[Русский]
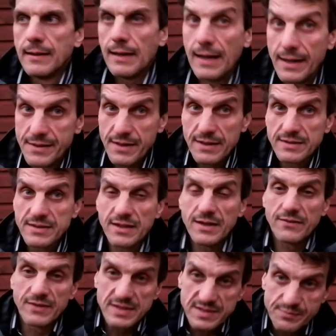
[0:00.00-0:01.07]
Они это
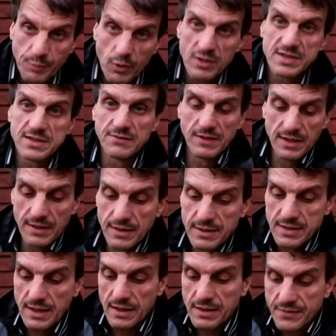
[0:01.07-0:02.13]
воспользовали
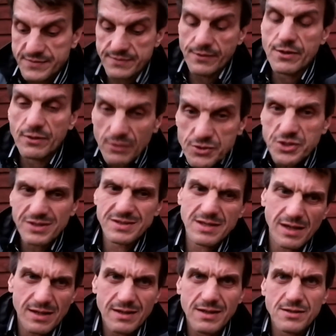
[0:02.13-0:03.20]
как свое, ну, через
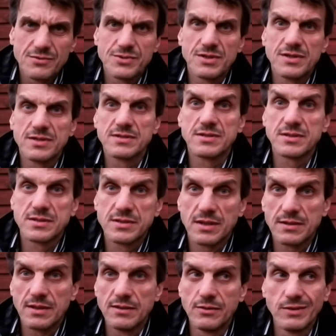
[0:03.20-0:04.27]
гордыню, через
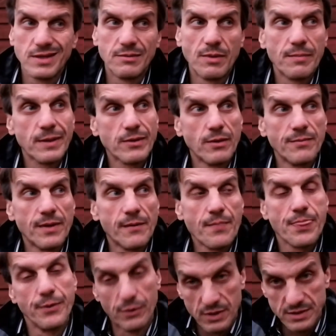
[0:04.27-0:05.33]
сатану и тому подобное.
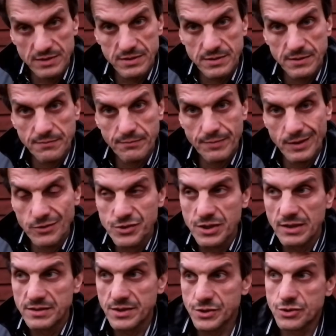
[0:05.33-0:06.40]
То есть,
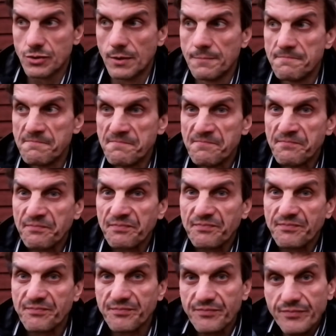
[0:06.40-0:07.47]
получается, что
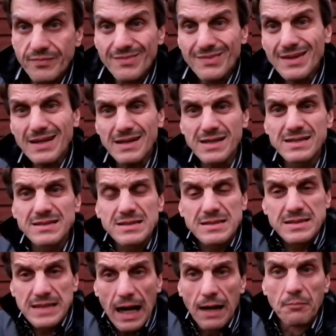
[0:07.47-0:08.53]
если
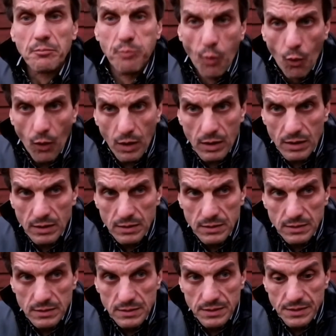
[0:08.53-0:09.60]
сам Бог
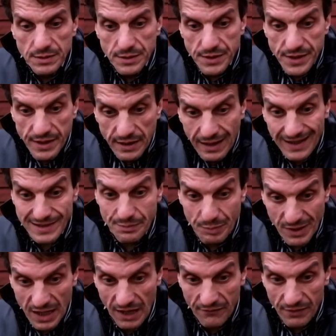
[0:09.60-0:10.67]
их
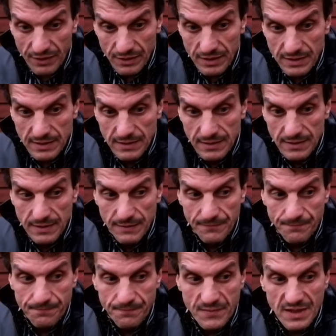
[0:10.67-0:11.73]
отправил
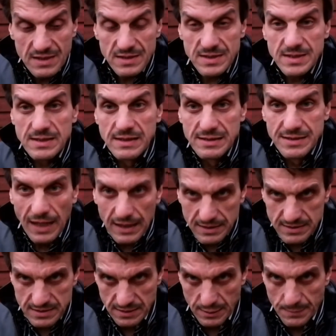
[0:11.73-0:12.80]

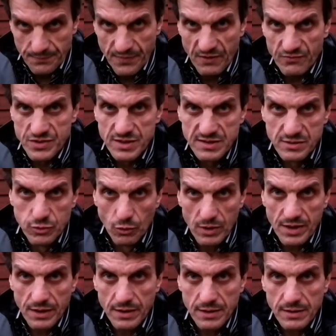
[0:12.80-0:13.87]
скитаться в
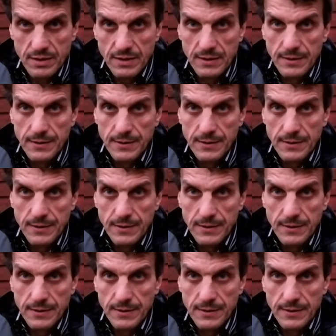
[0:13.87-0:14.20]
жестоких